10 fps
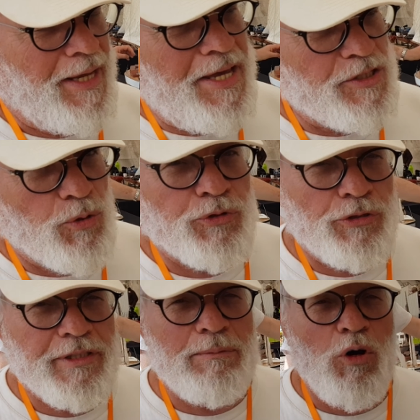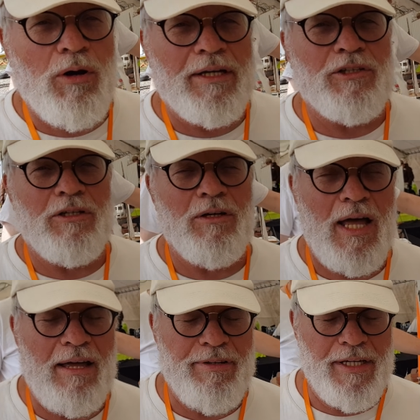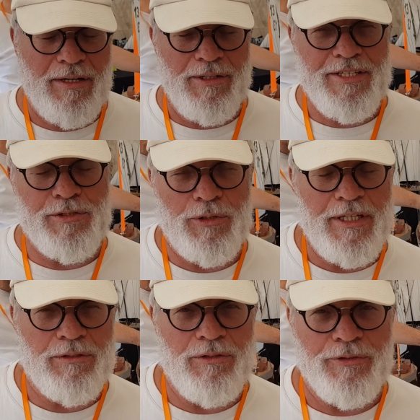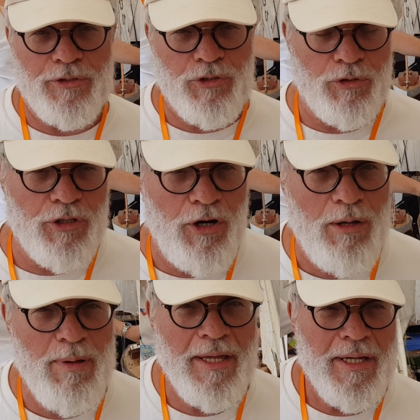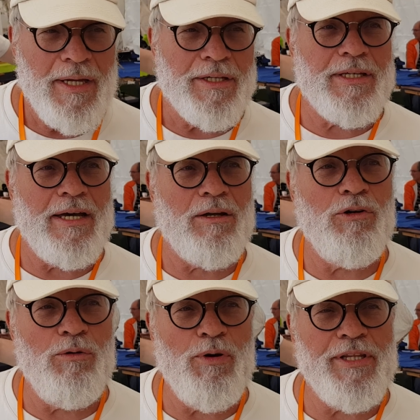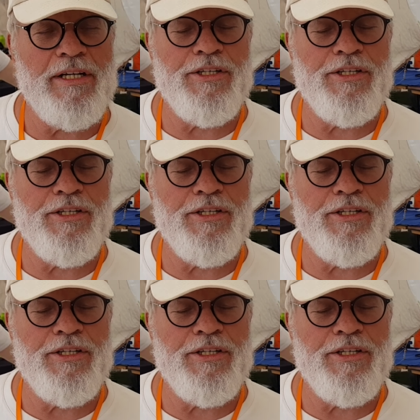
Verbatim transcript: Et ils sont totalement raccord avec l'historique de notre club, car le Model